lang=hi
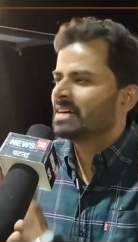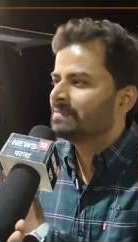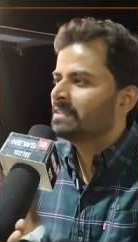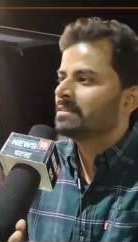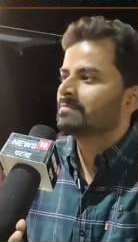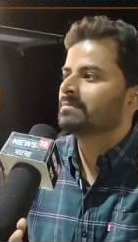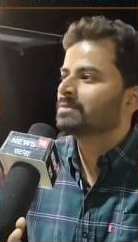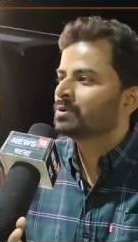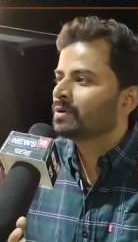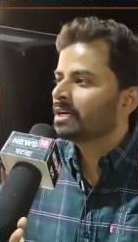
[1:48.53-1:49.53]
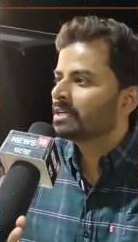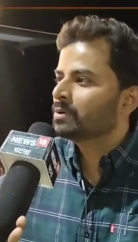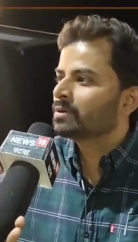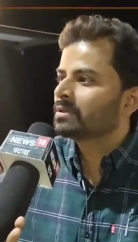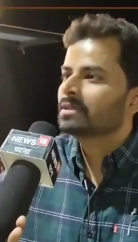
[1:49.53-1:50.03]
काफ़ी जो है
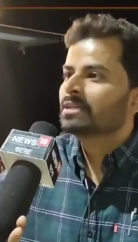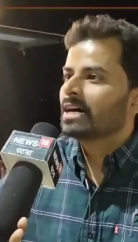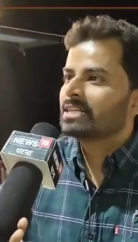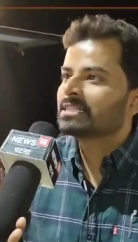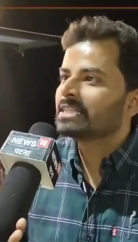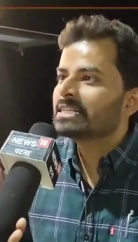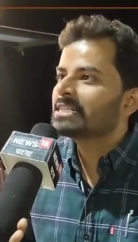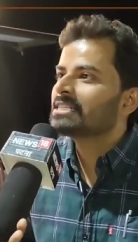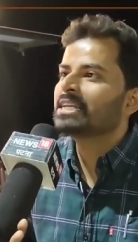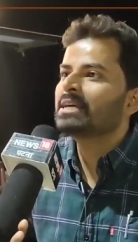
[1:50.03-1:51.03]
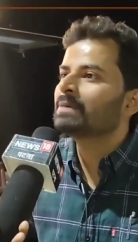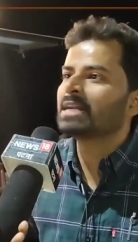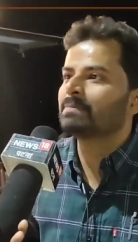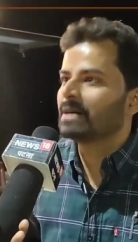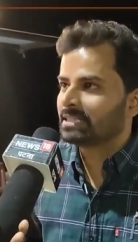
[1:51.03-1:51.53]
लोग अच्छे तरीके से नहीं
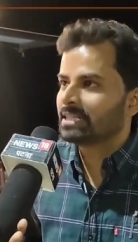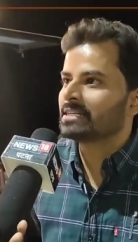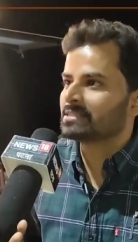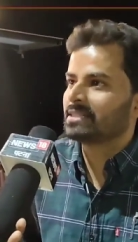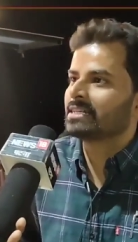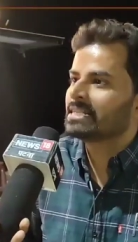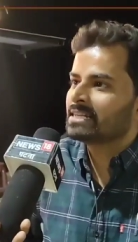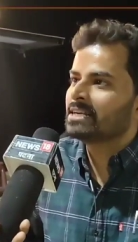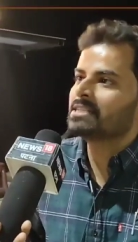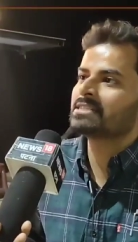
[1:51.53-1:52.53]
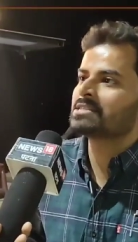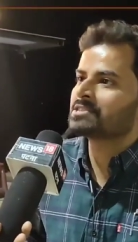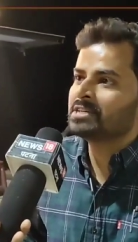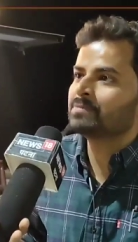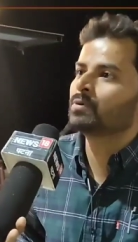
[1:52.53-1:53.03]
बना पाते हैं इसे एक ऐसा डिस है
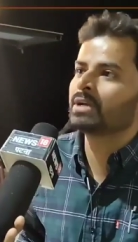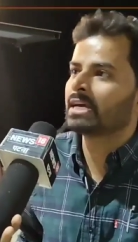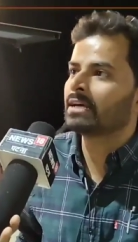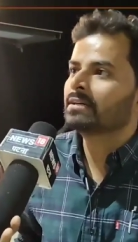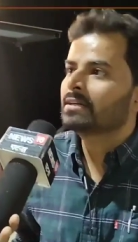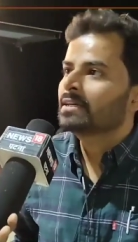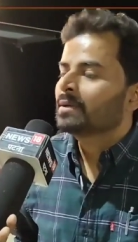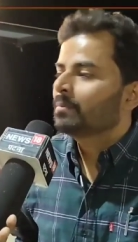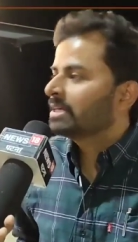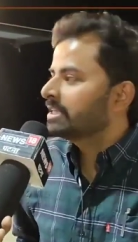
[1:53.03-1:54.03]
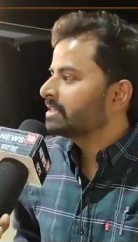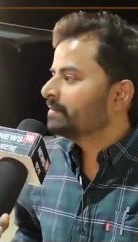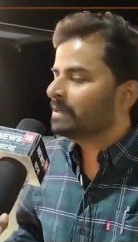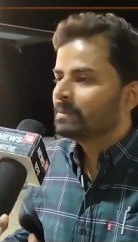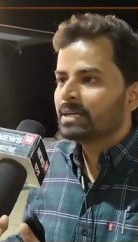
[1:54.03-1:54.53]
स्ट्रीट फूड है बट
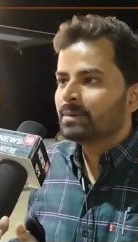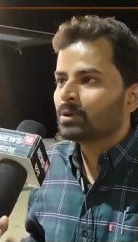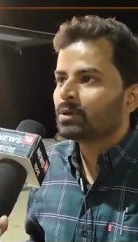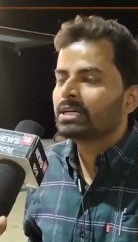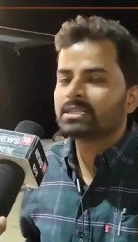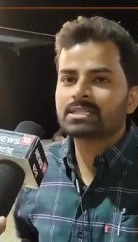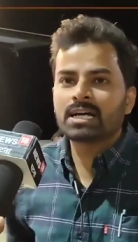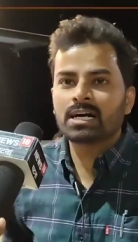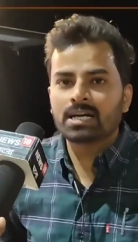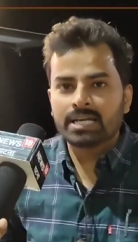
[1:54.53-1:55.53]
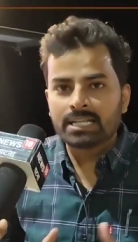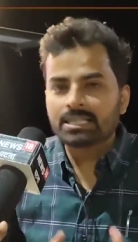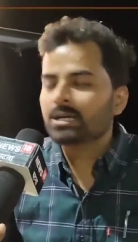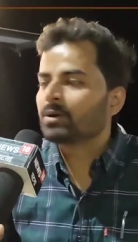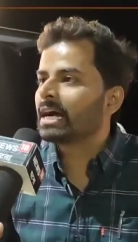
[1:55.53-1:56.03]
इसे फिर भी हम लोगों ने इतना
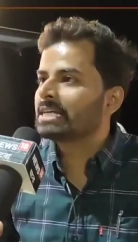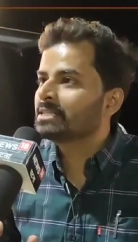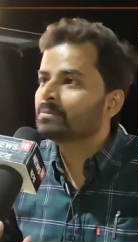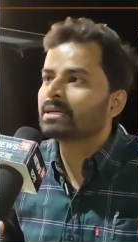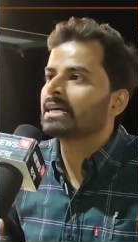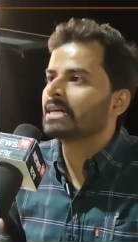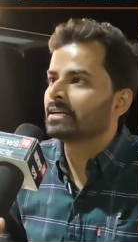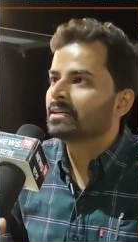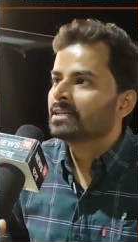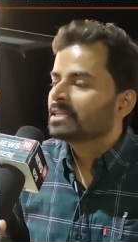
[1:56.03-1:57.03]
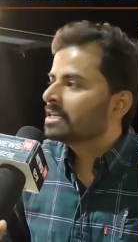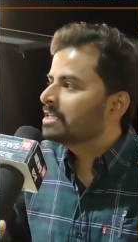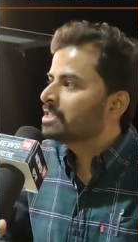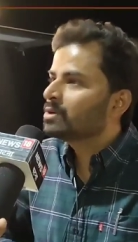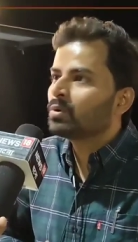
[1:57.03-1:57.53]
हेल्दी और हाइजीन बनाया है कि
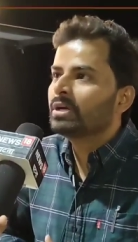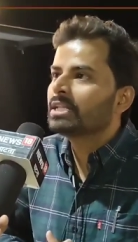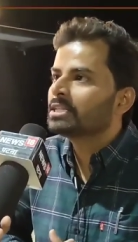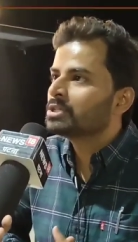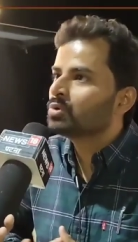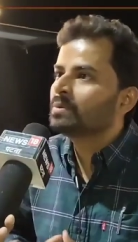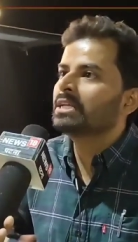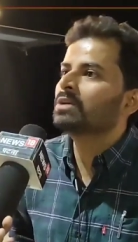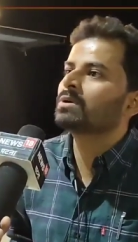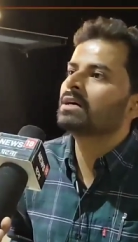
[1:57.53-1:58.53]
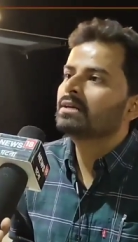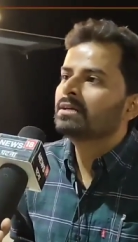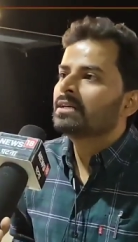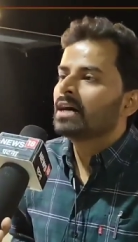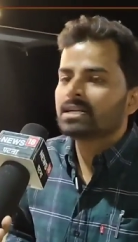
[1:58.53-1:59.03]
किसी को कोई हेल्थ इशू भी नहीं होगा
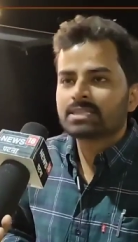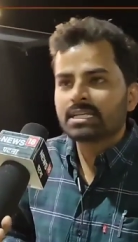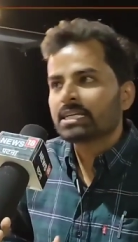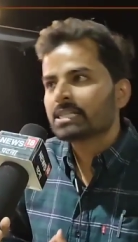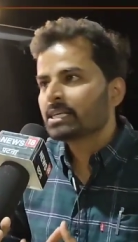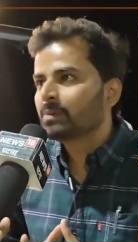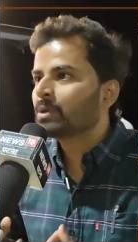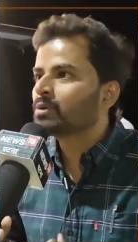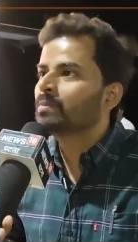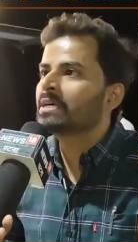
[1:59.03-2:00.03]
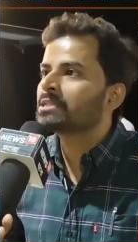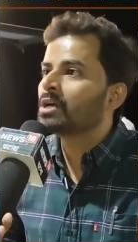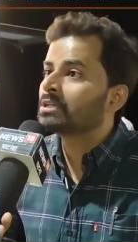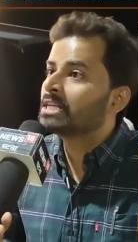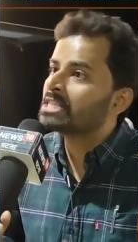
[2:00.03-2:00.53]
हर तरीके से ये बिल्कुल बेस्ट
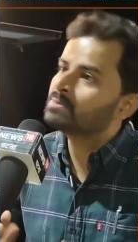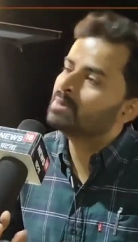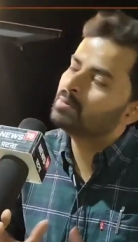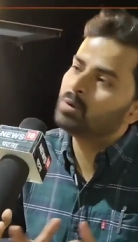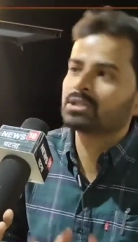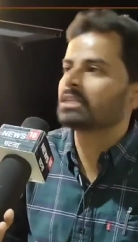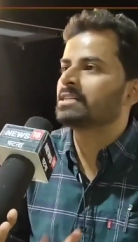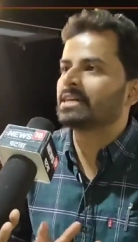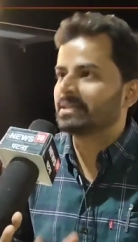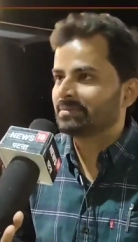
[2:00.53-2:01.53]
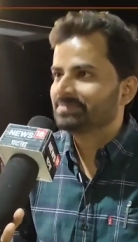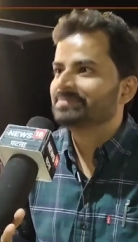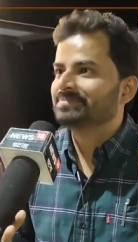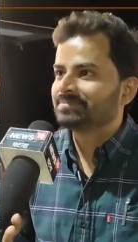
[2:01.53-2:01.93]
है और टेस्ट में भी बहुत अच्छा है